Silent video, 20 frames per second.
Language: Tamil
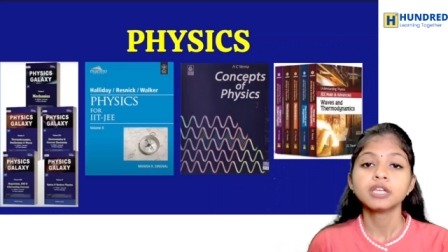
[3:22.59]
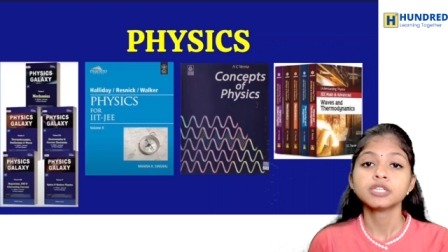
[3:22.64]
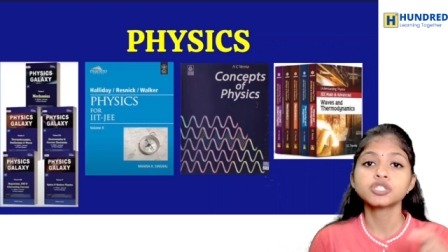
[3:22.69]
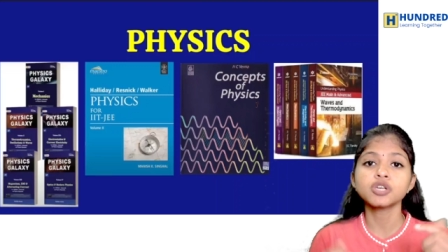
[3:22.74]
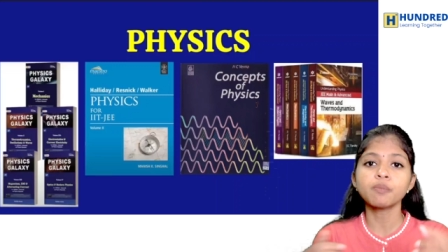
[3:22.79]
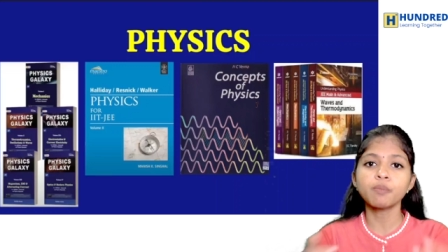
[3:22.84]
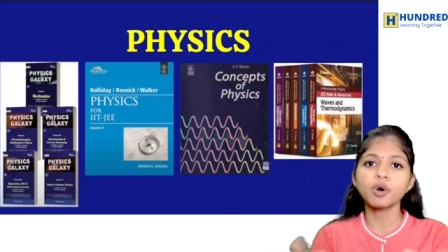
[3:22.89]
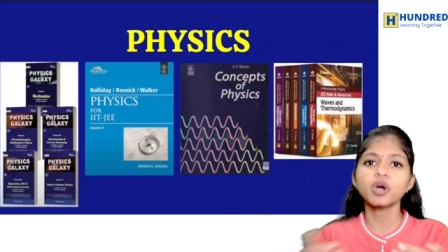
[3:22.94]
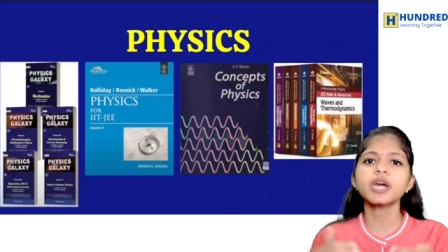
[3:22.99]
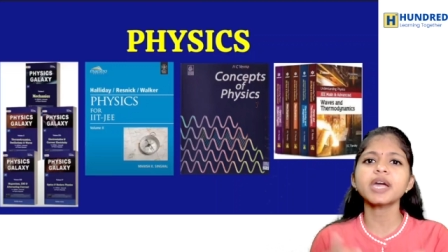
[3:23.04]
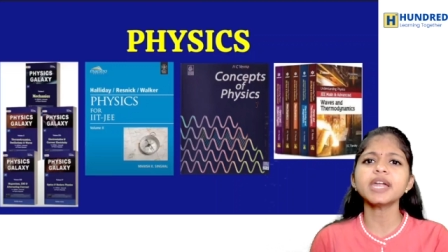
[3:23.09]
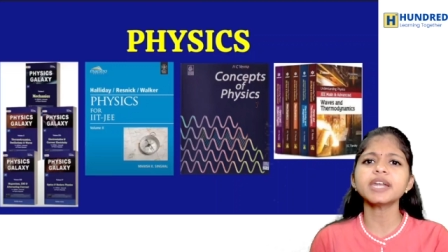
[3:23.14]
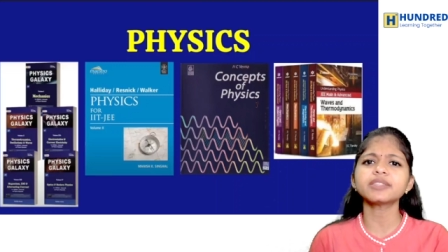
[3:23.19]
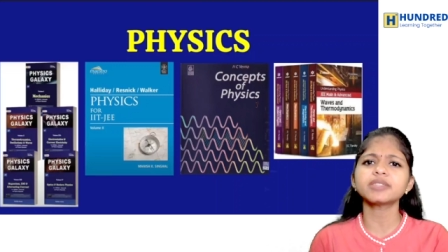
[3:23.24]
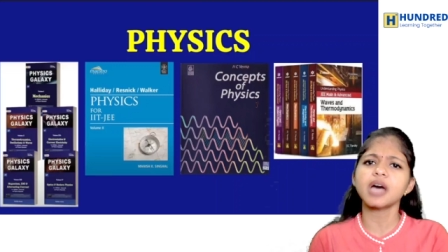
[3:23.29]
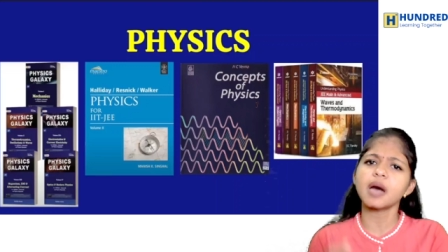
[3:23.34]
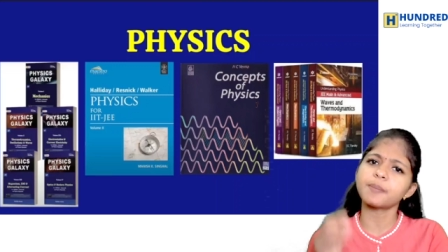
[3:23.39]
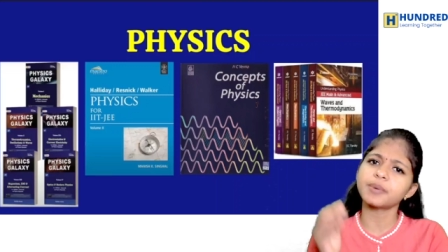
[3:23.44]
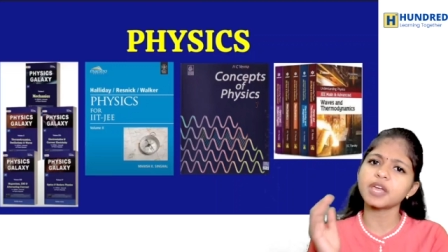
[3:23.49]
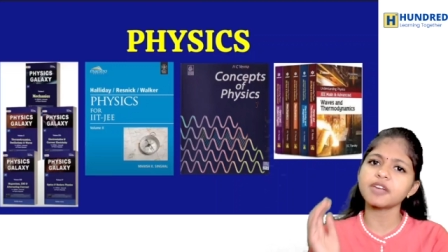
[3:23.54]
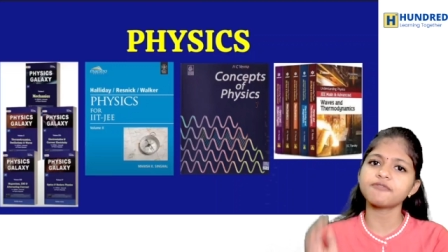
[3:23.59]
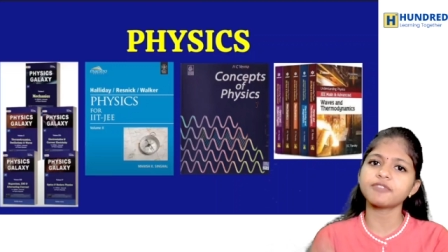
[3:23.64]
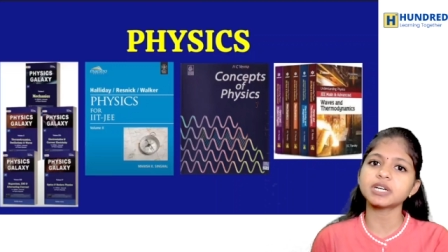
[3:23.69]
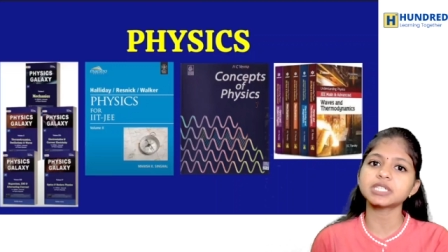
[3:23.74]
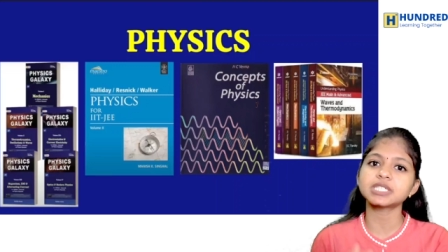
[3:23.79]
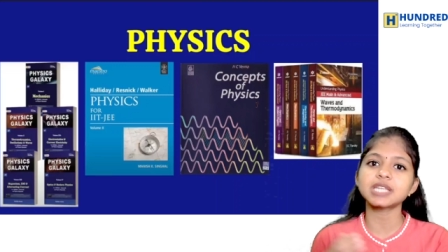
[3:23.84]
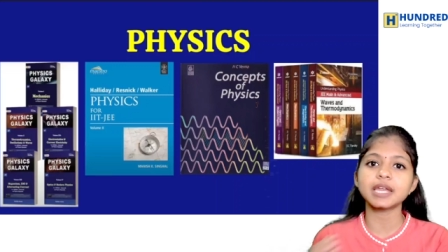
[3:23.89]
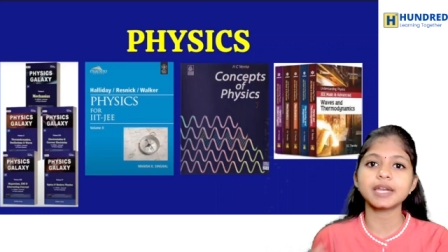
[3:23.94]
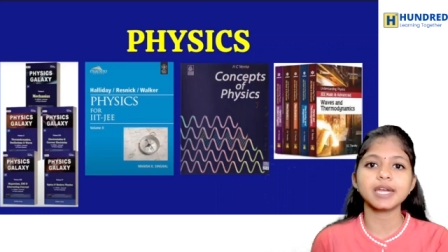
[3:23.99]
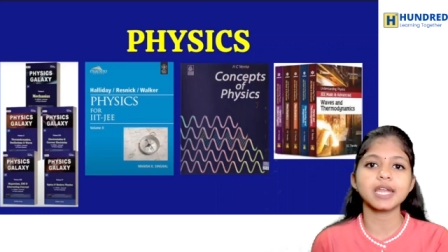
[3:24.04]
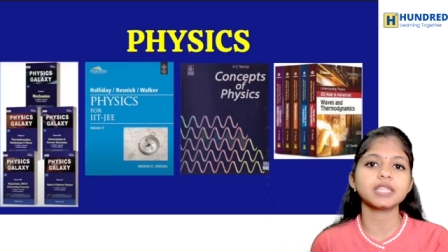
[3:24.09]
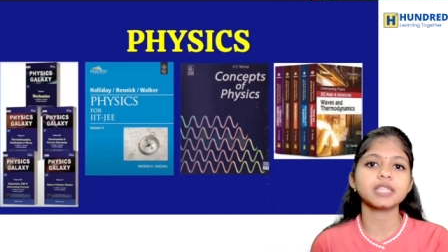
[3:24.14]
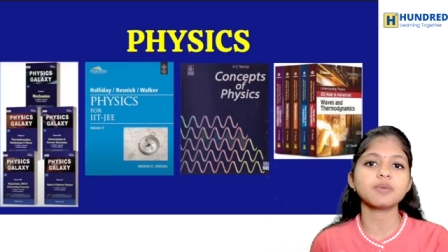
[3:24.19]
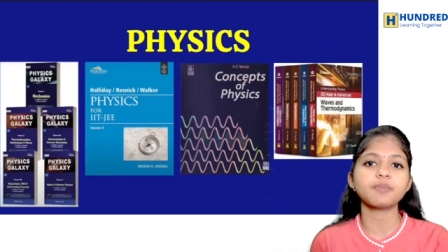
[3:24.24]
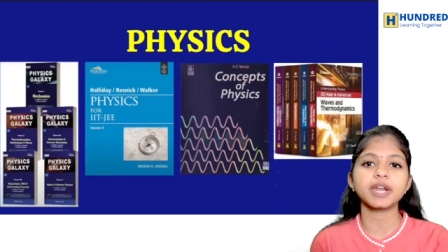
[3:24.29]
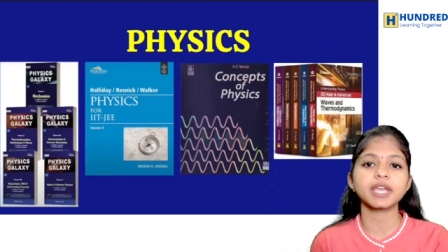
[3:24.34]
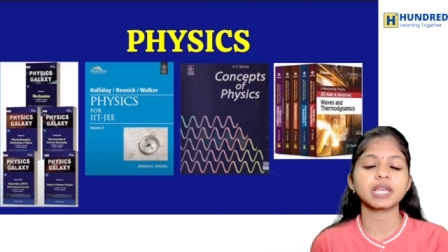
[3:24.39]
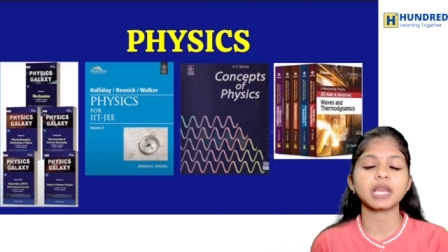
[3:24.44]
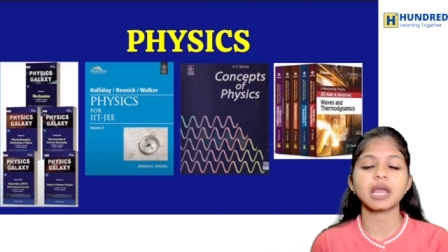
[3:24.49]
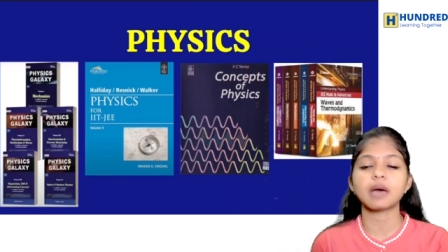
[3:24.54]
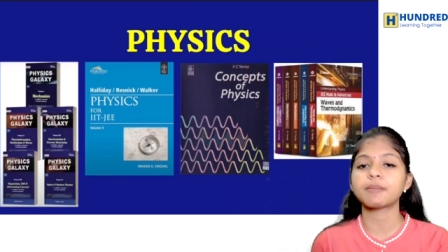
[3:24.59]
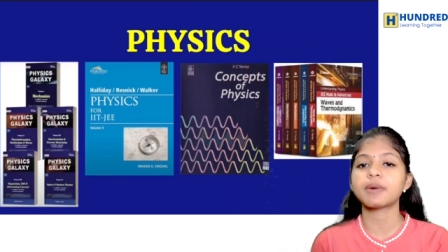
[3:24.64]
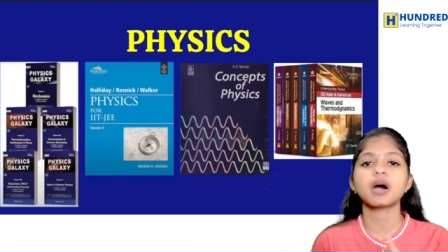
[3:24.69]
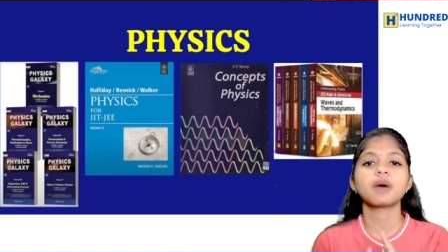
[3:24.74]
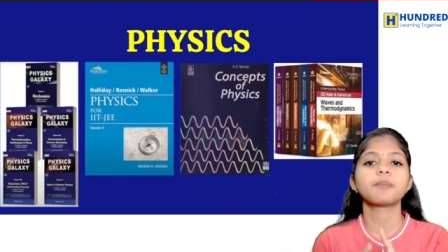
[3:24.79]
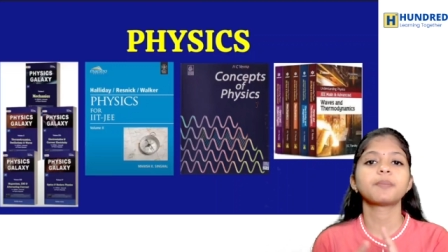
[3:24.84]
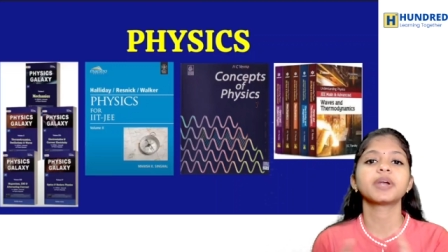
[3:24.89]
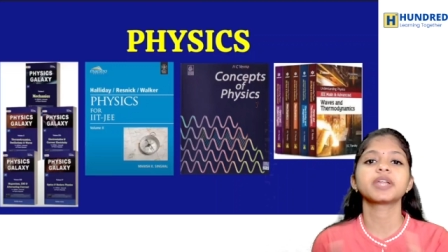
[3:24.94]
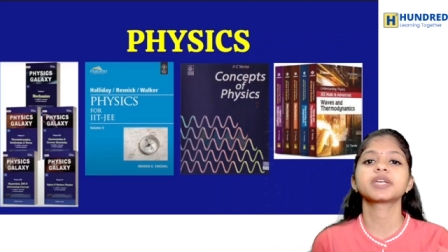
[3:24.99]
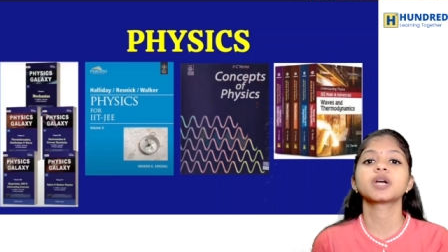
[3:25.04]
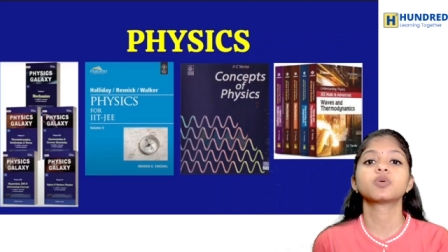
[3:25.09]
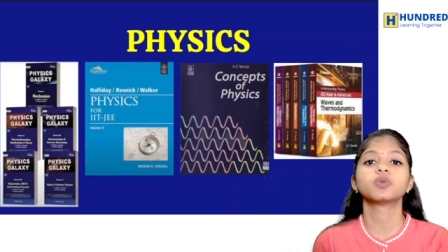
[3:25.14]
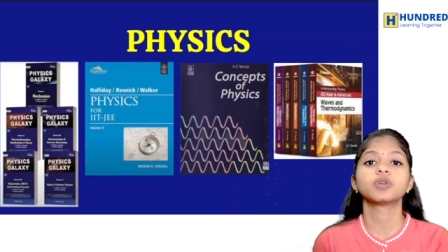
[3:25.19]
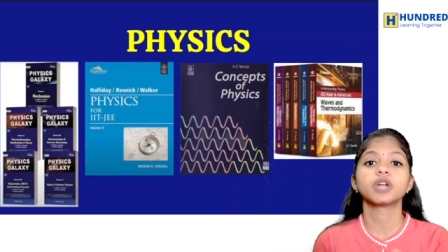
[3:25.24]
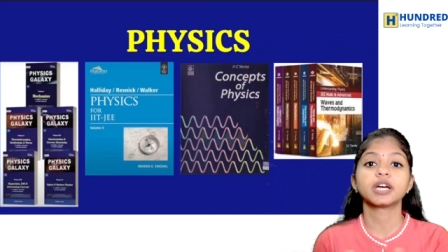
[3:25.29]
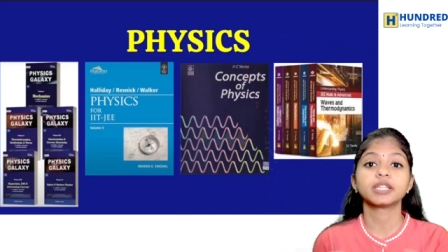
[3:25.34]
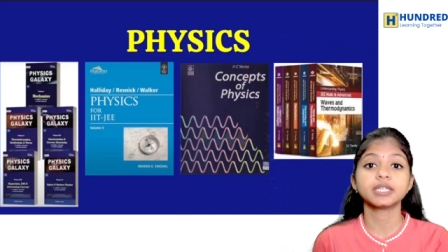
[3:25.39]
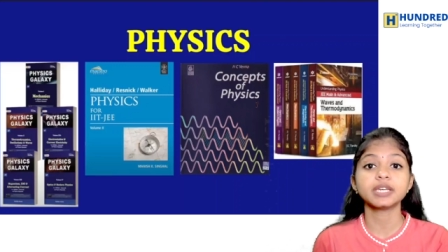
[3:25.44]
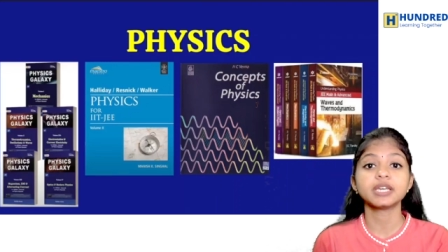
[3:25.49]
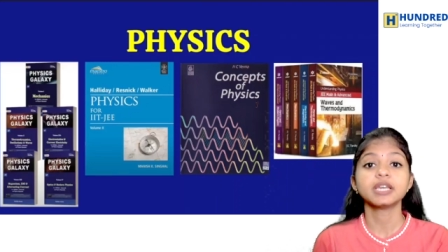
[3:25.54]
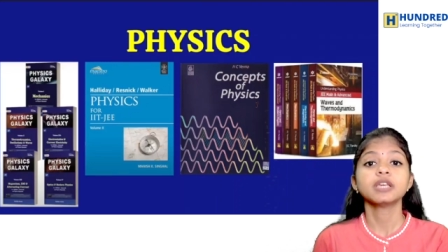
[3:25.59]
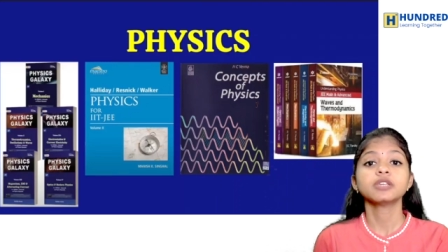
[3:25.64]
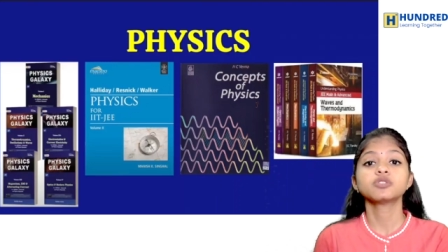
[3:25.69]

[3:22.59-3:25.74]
ஸோ புக் எடுத்து அப்படியே ஃபர்ஸ்ட் லைன்லேருந்து படிக்கலாமா படிக்கக்கூடாது